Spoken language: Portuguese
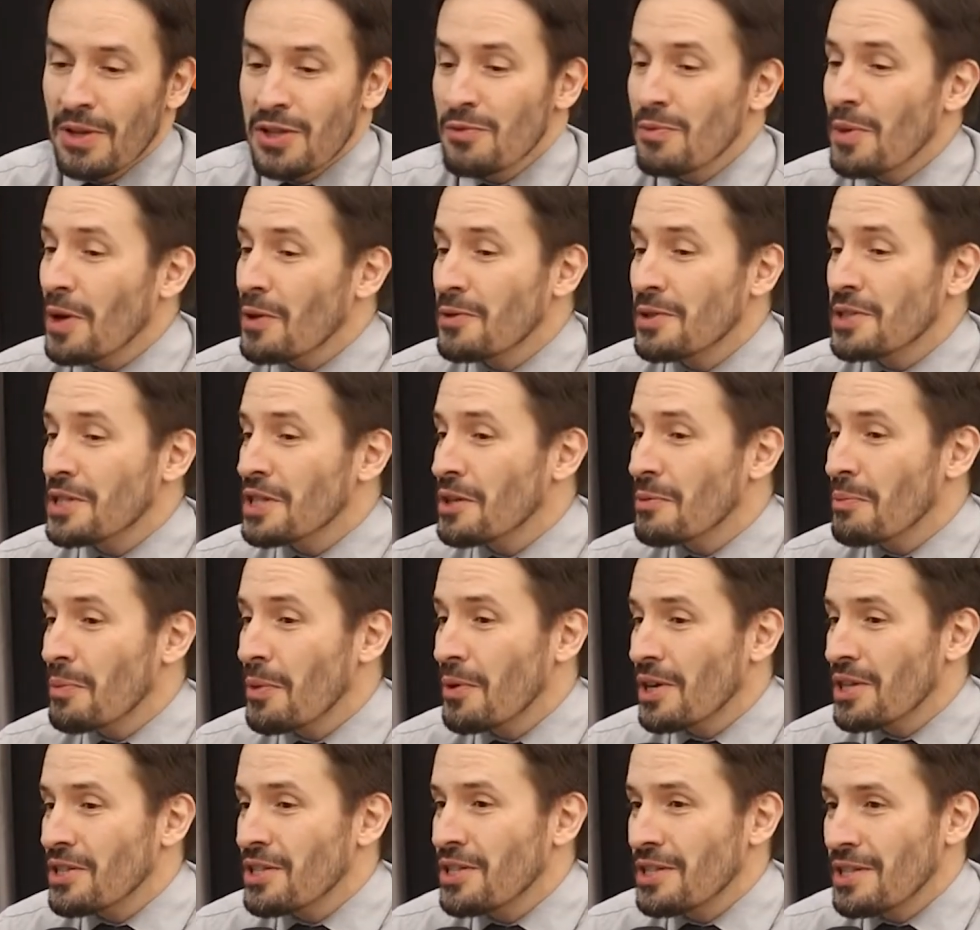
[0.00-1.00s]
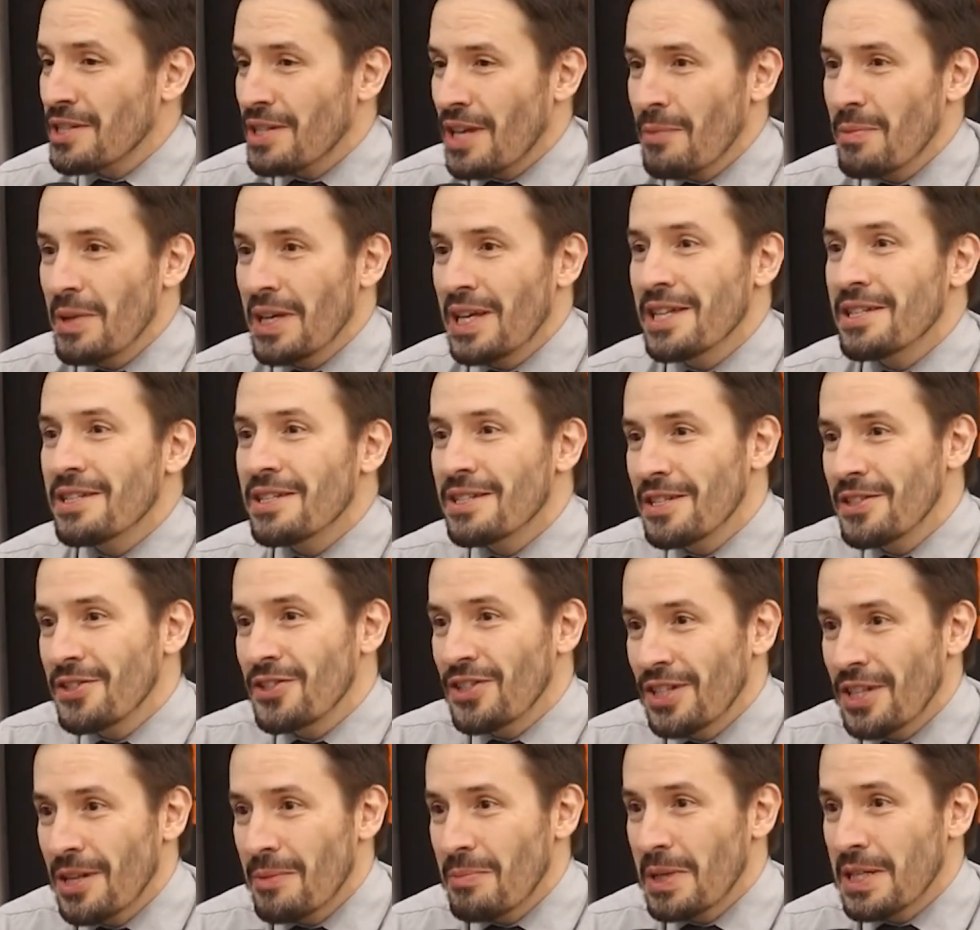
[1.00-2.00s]
mas uma coisa que pouca gente sabe é que
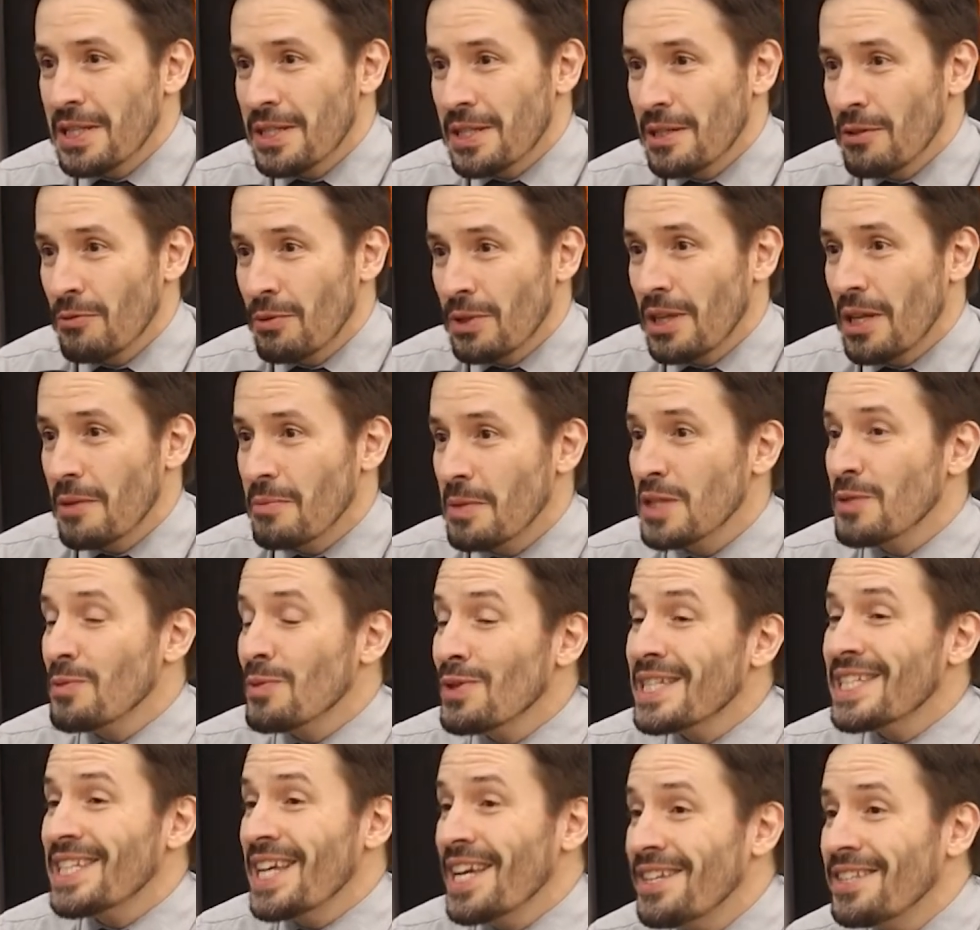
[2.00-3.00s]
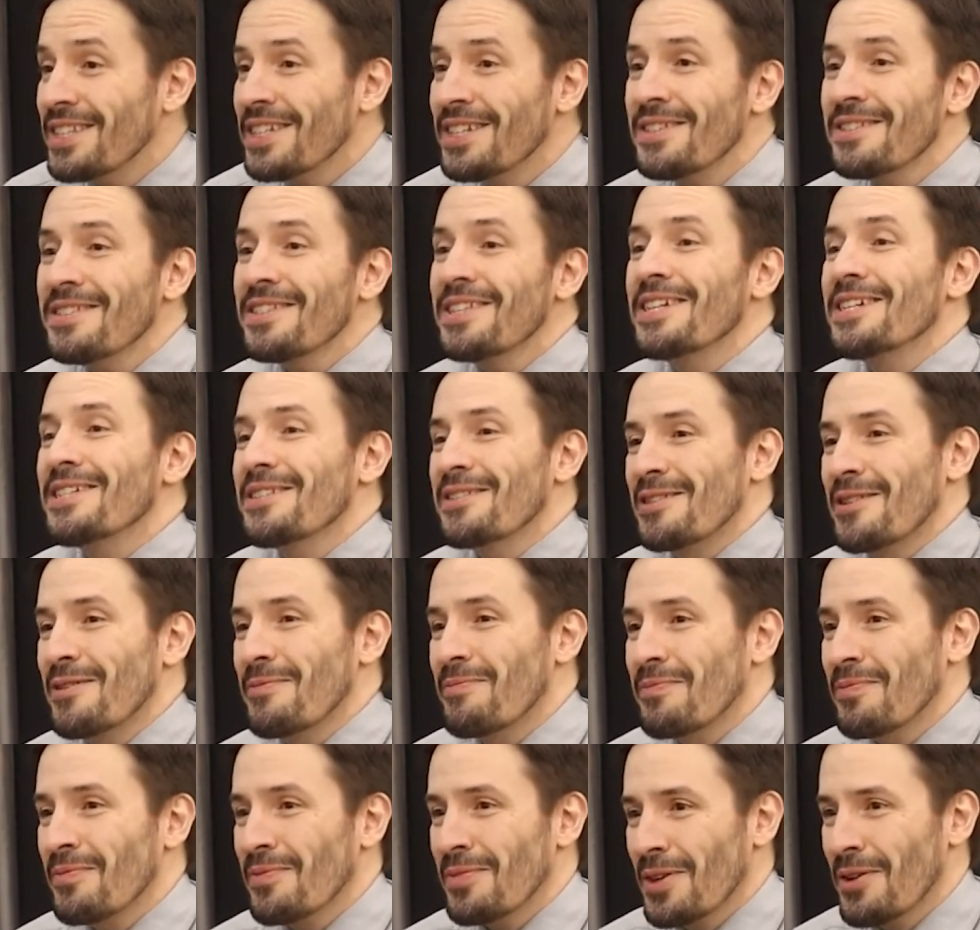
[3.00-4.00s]
existe depressão até mesmo sem tristeza.
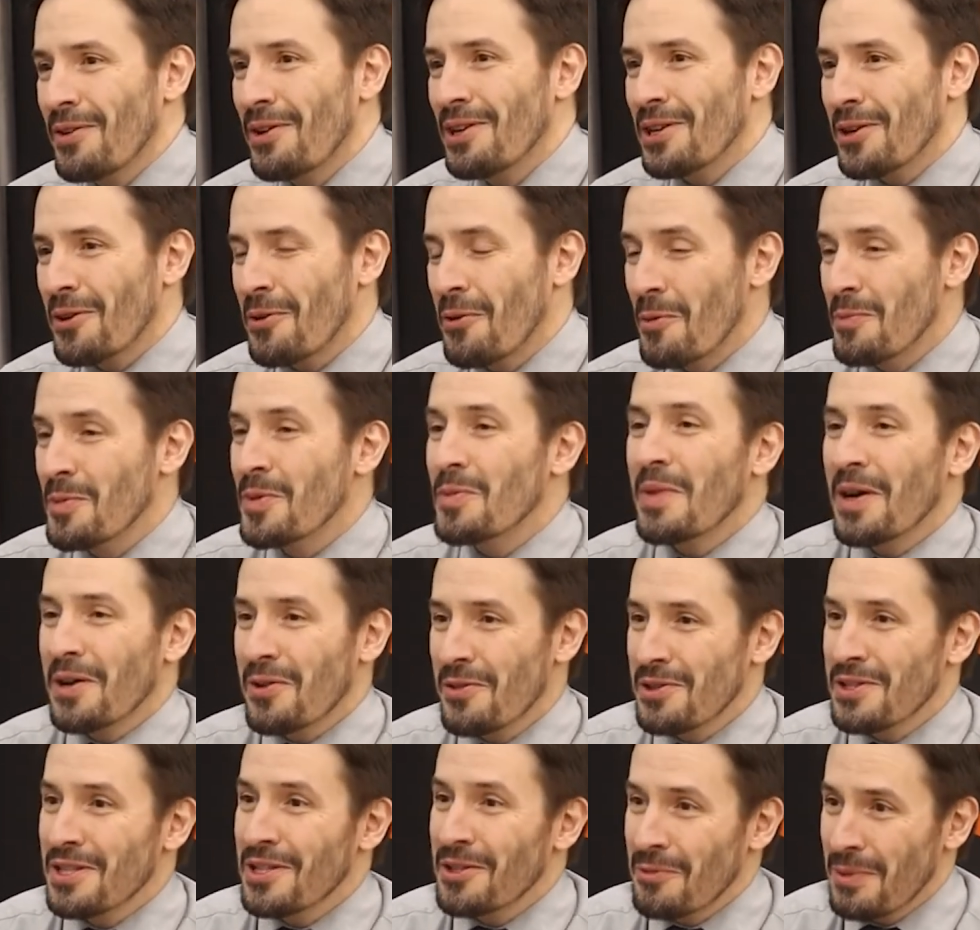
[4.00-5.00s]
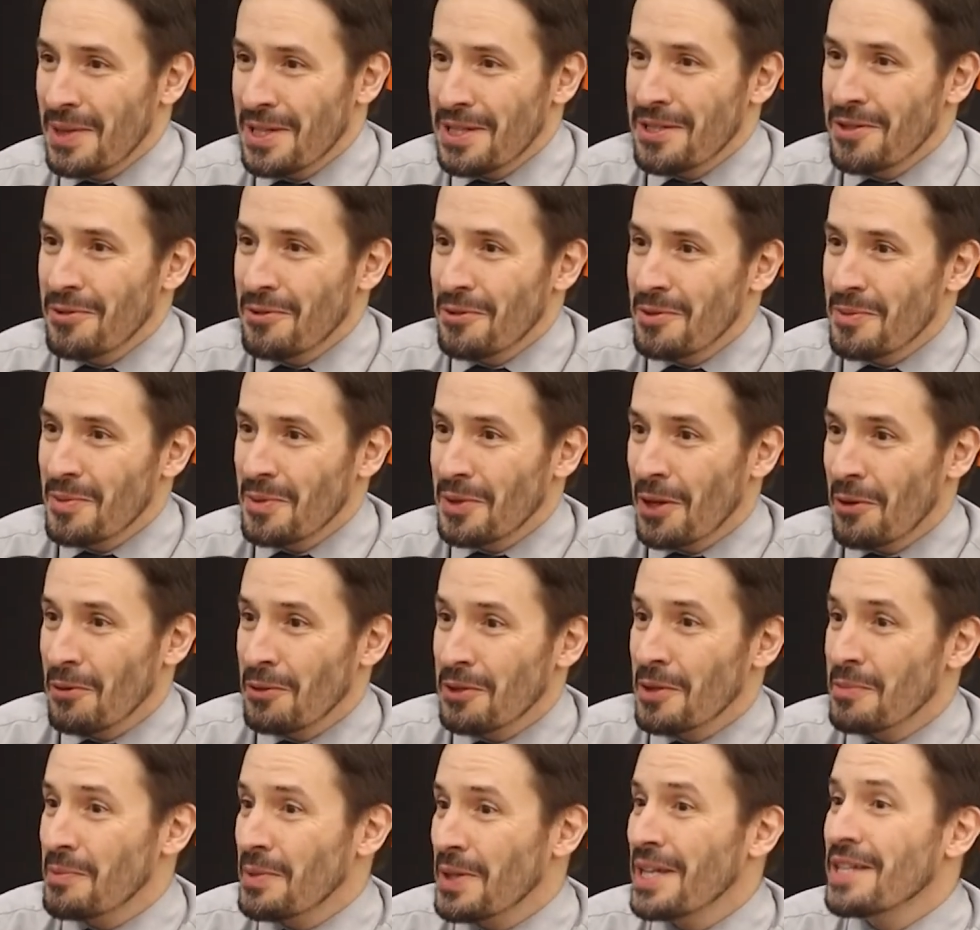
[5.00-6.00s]
Olha, Olha como uma coisa não é sinônimo da
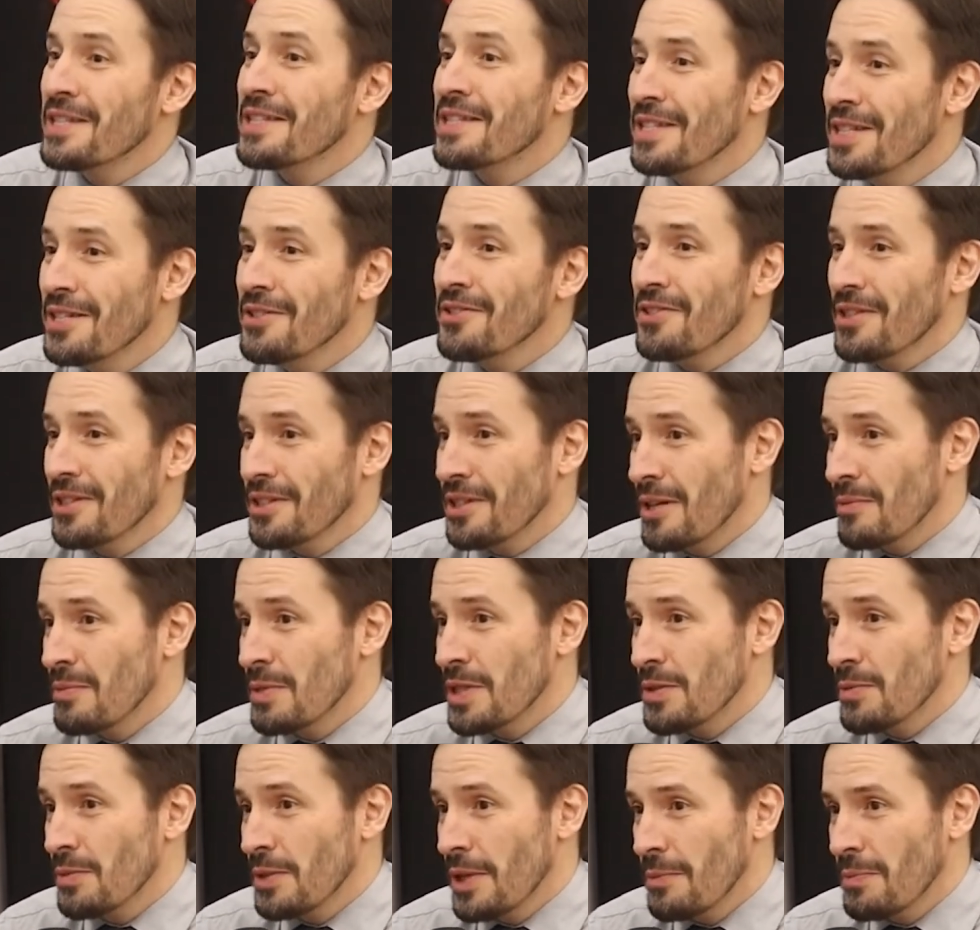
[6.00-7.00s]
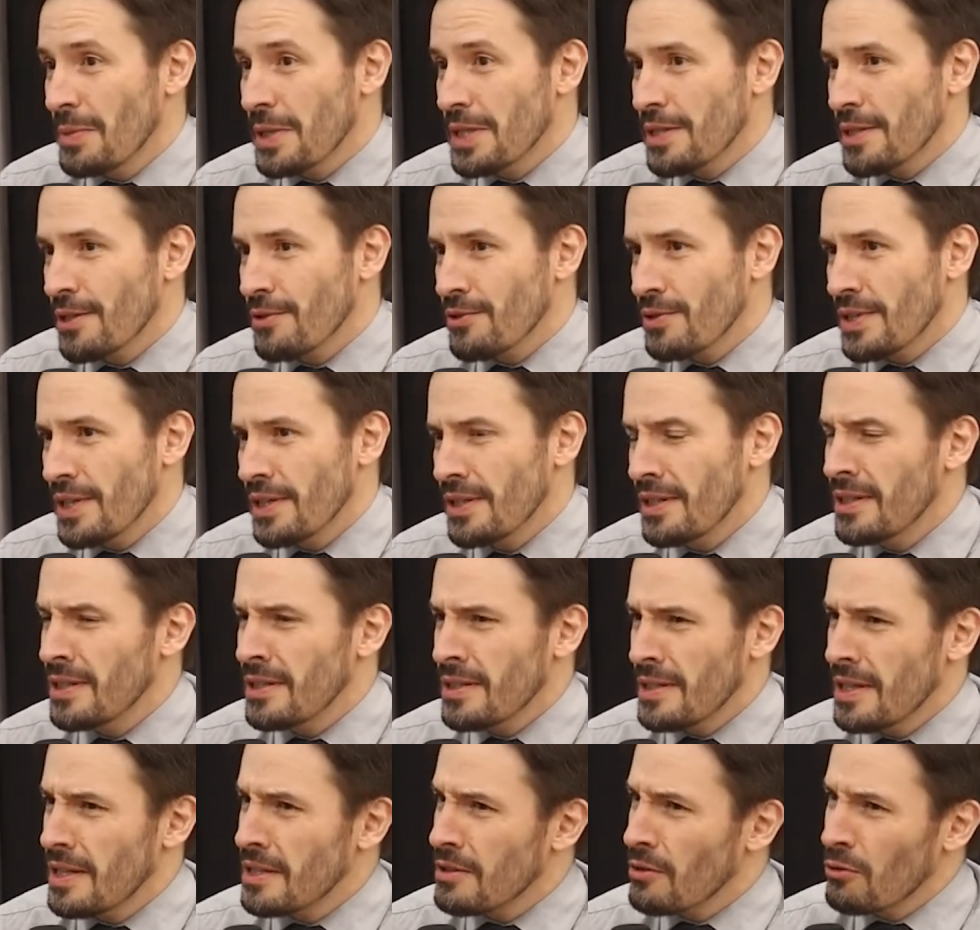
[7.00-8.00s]
outra, porque existe até mesmo depressão sem
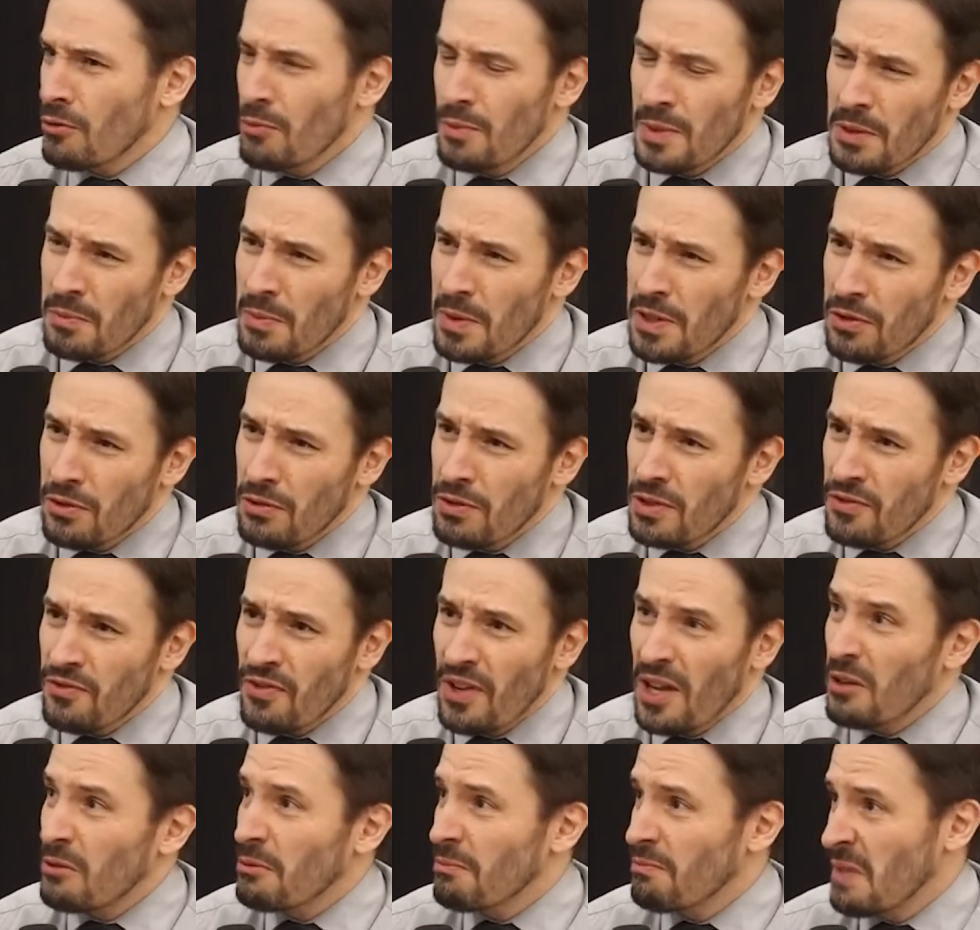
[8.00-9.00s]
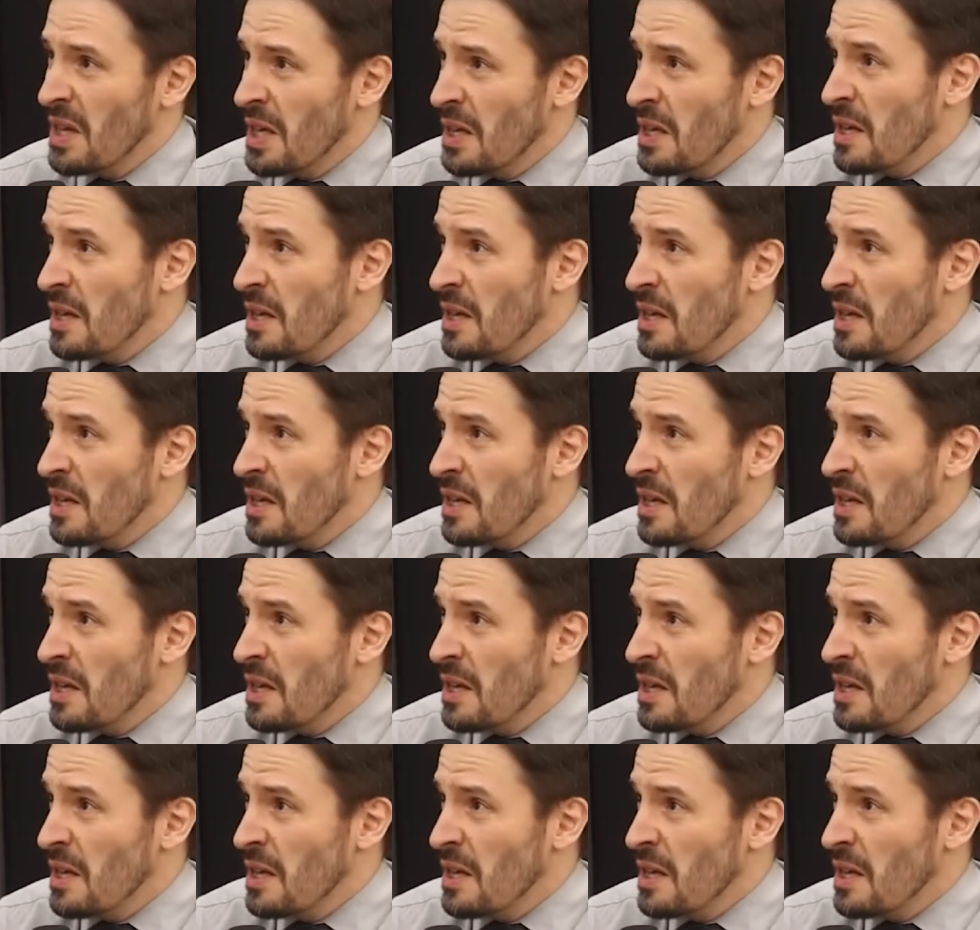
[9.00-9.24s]
tristeza. Algumas pessoas falam: